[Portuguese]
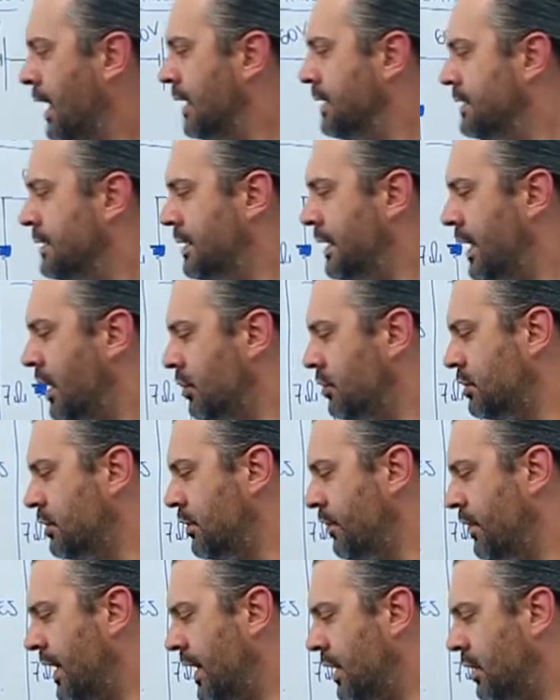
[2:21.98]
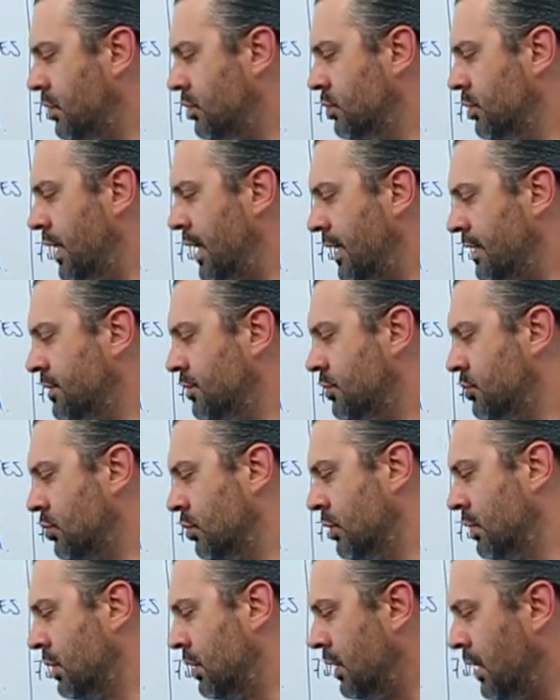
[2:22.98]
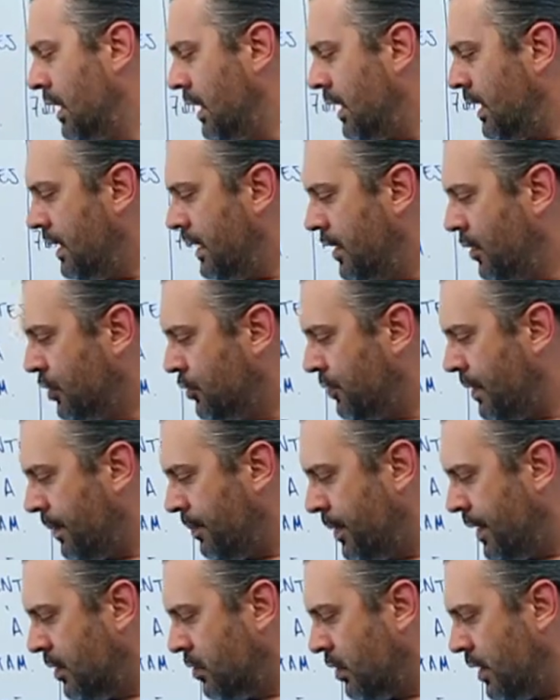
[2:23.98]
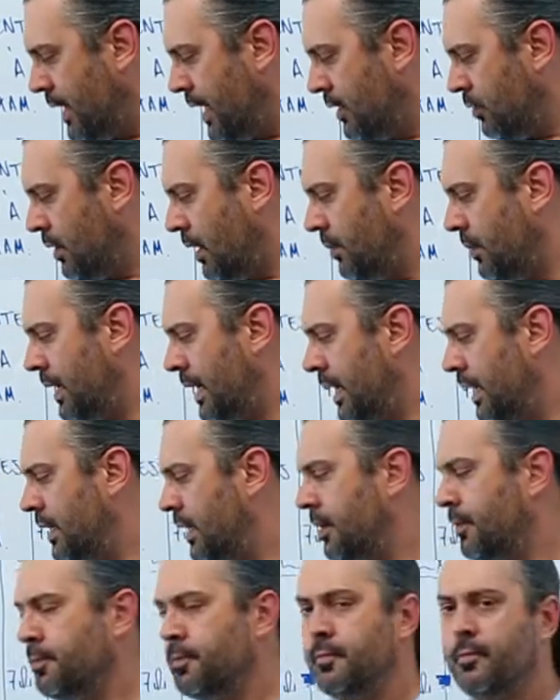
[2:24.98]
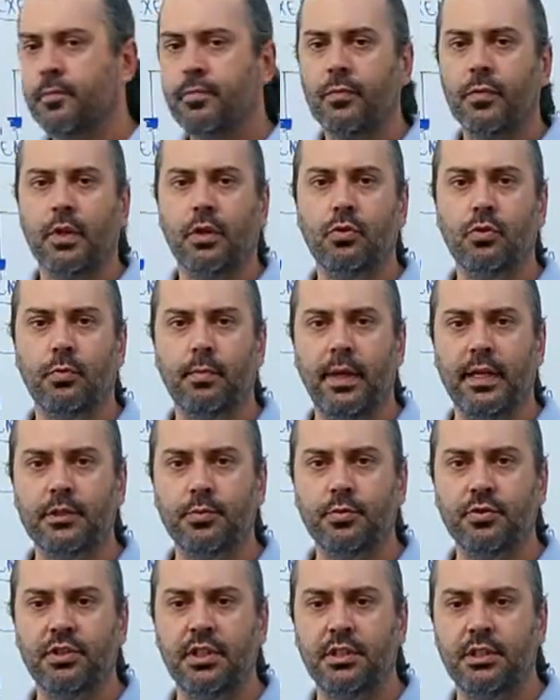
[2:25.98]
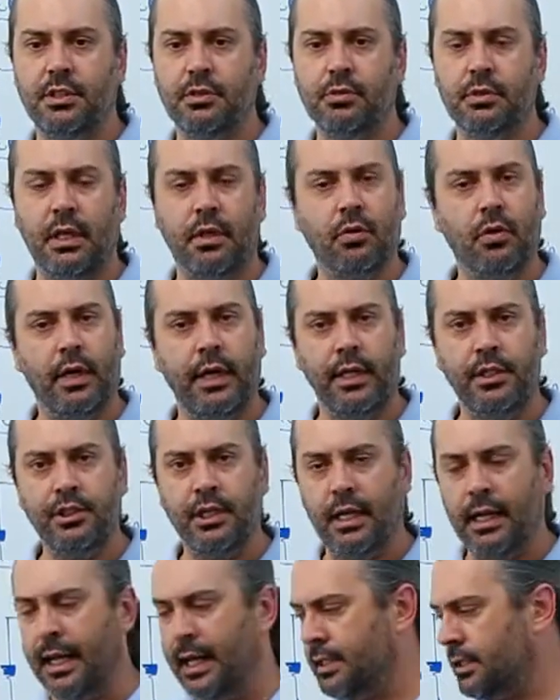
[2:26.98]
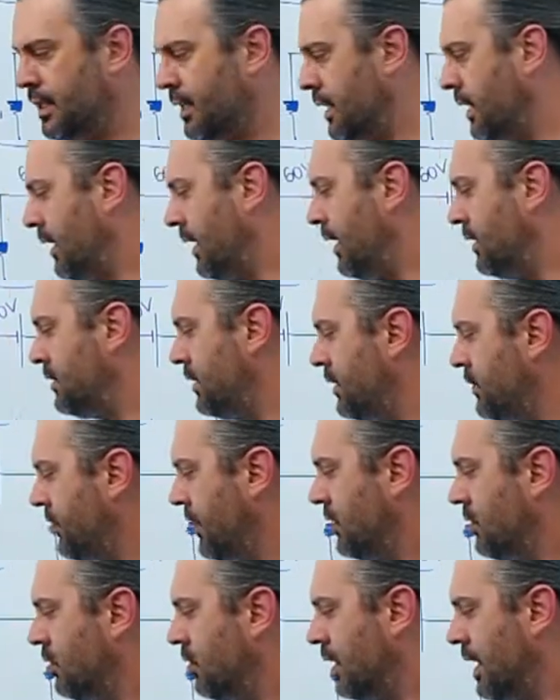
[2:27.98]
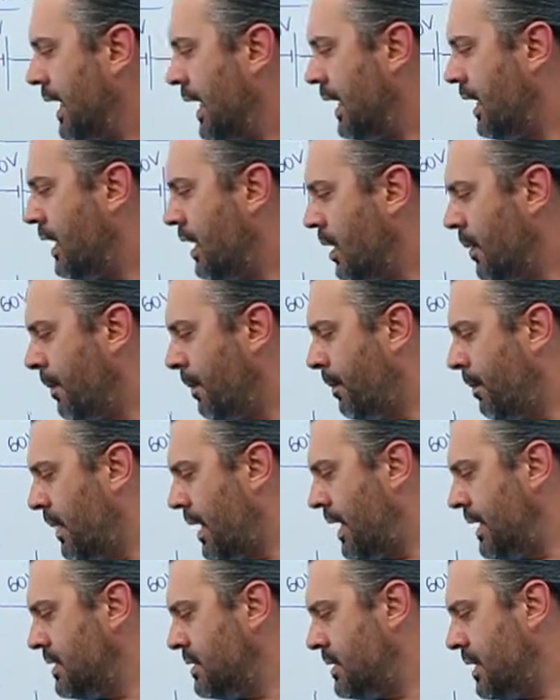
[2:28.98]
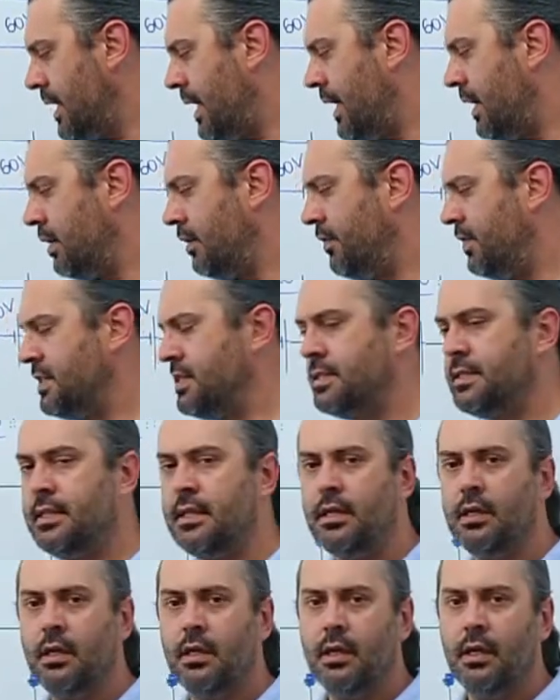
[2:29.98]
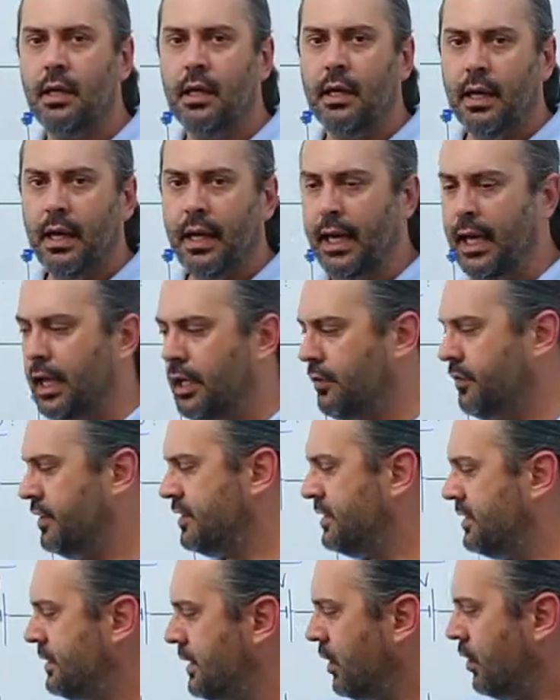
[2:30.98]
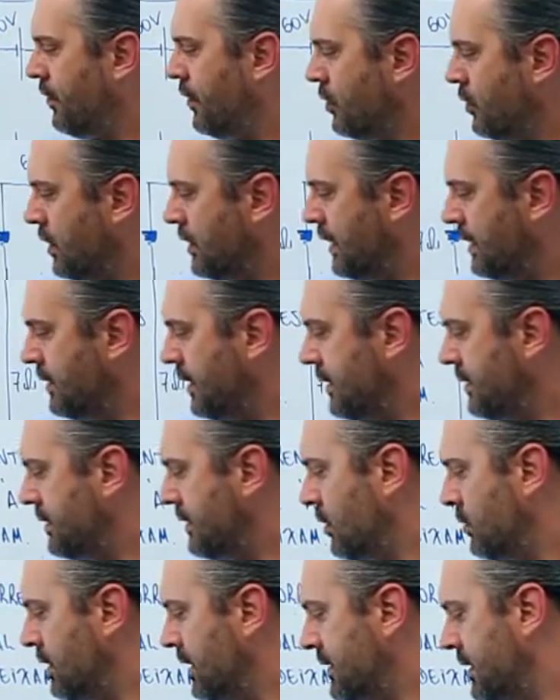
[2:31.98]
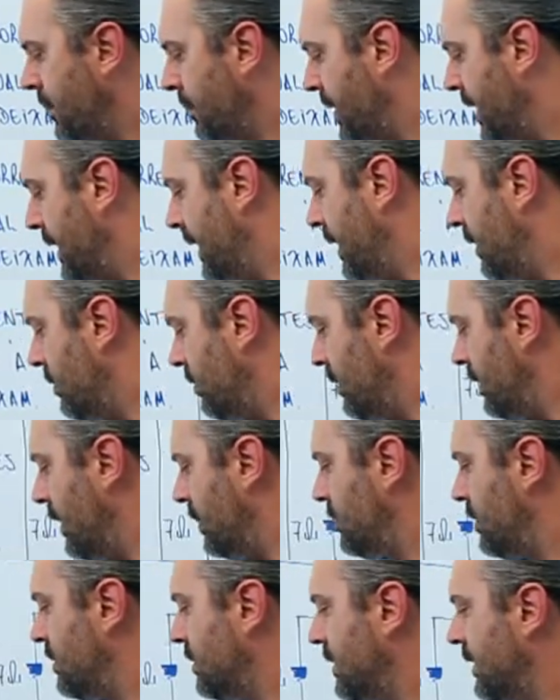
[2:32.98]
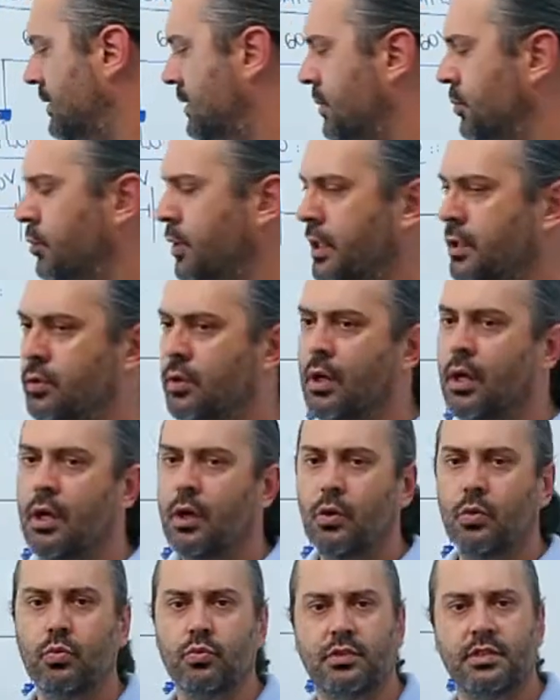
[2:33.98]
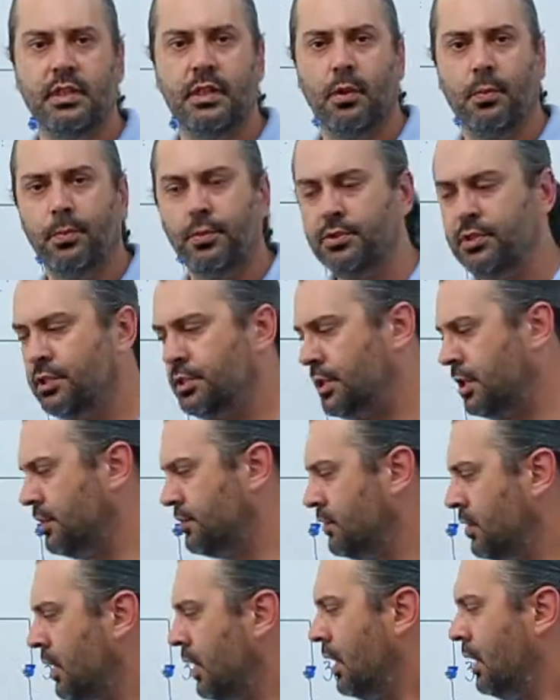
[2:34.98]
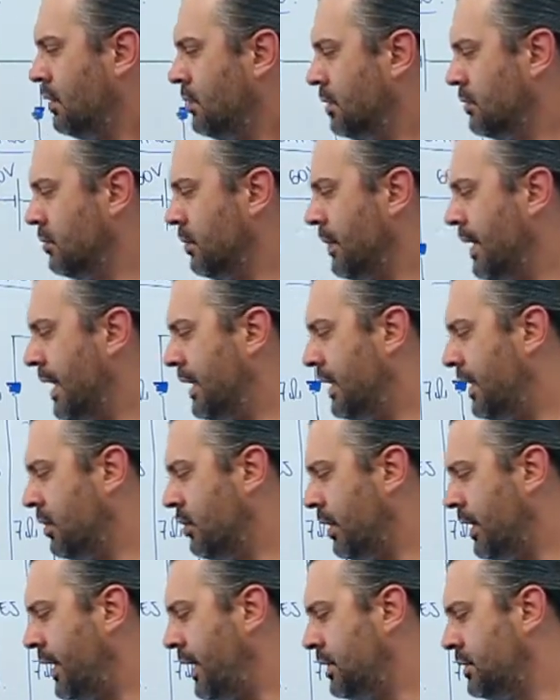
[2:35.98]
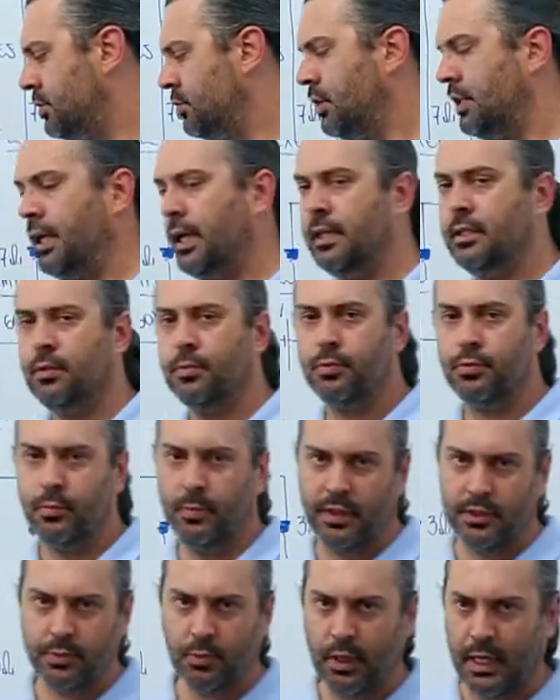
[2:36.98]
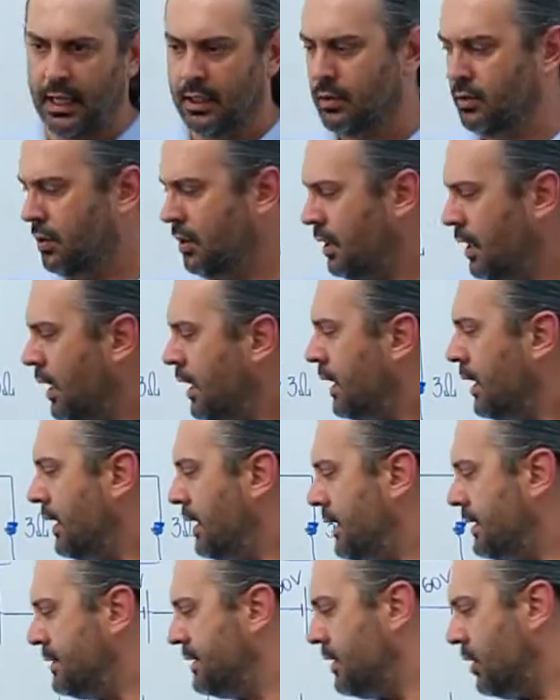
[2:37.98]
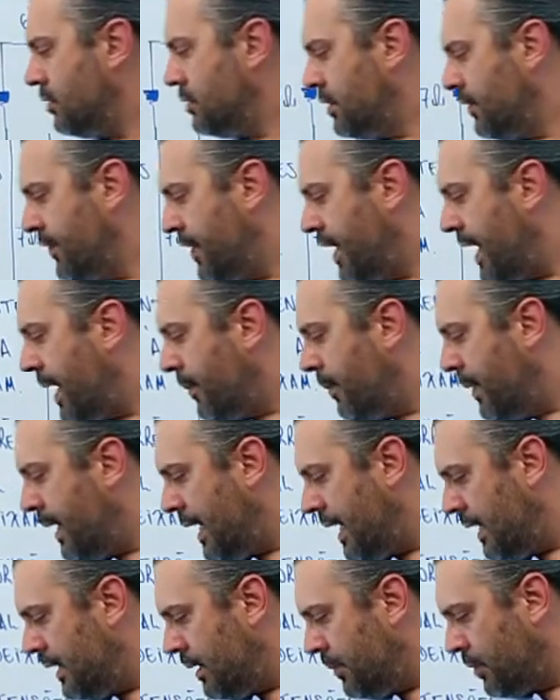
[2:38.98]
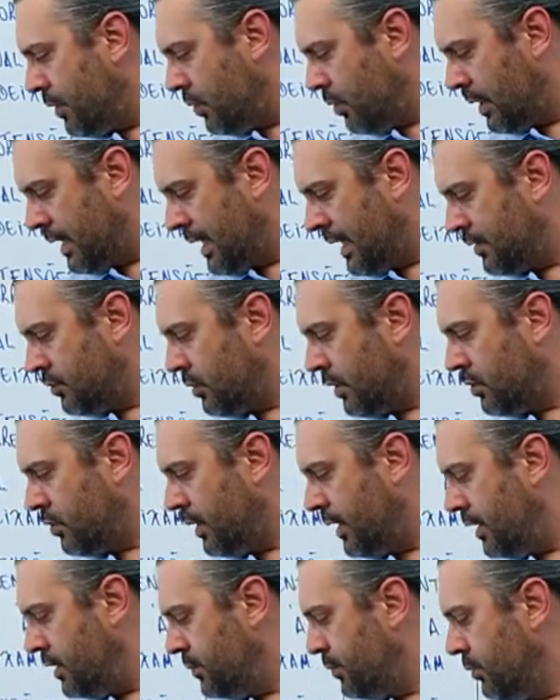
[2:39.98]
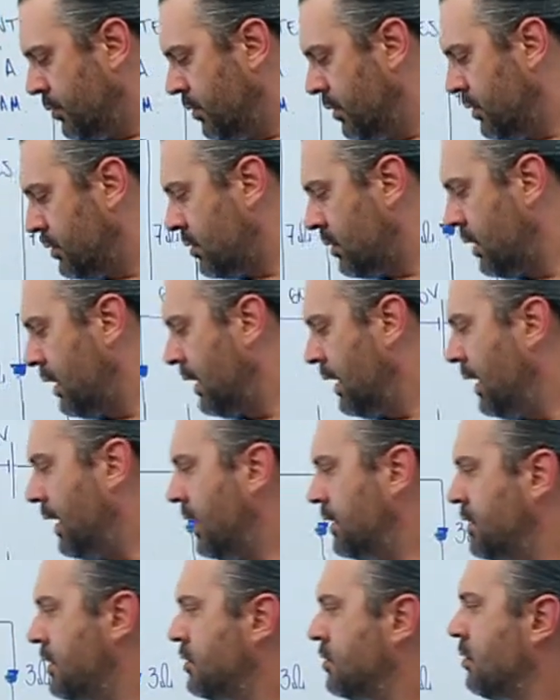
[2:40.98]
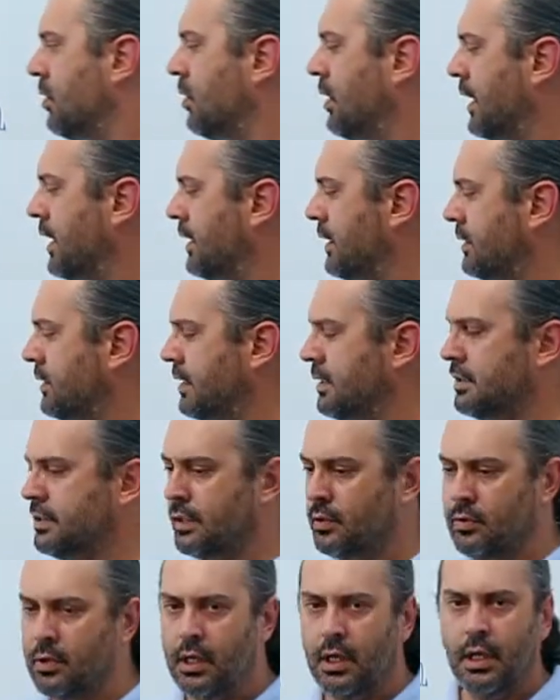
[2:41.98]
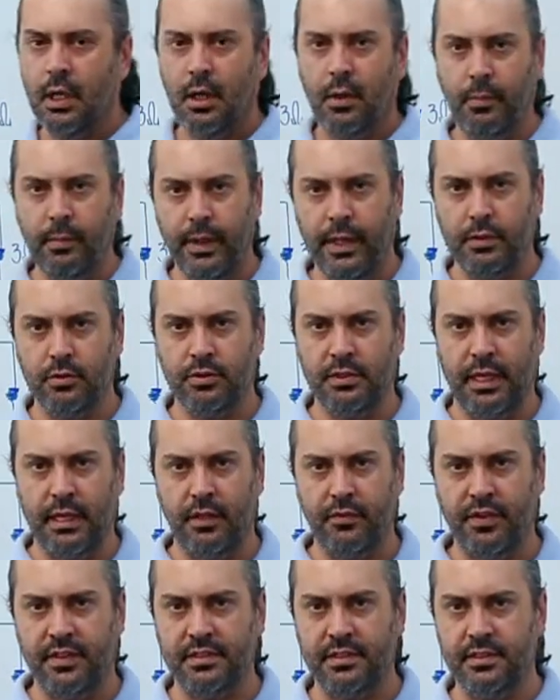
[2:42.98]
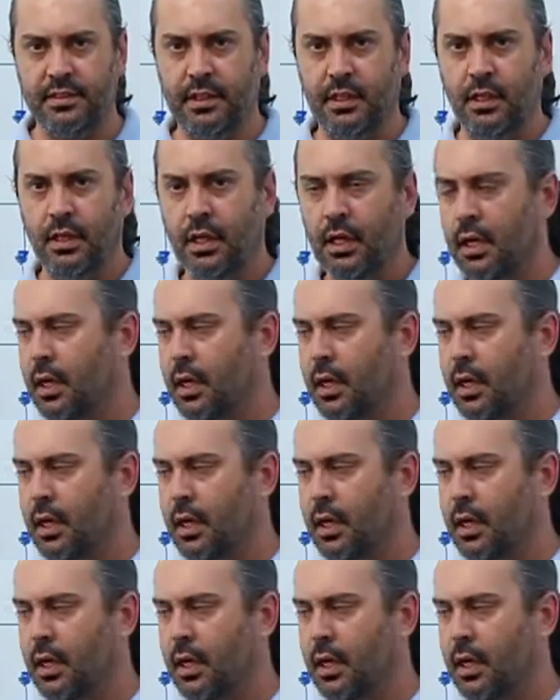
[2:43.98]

Se eu tiver um resistor e eu estiver percorrendo a malha no mesmo sentido da corrente elétrica, a gente vai colocar mais R vezes I. R vezes I é o valor da tensão desse aparelho e a gente está atribuindo um sinal positivo quando malha e corrente se orientam para o mesmo lado. E se eu tiver a malha para um lado, a corrente para o outro, a gente coloca na tensão menos R vezes I.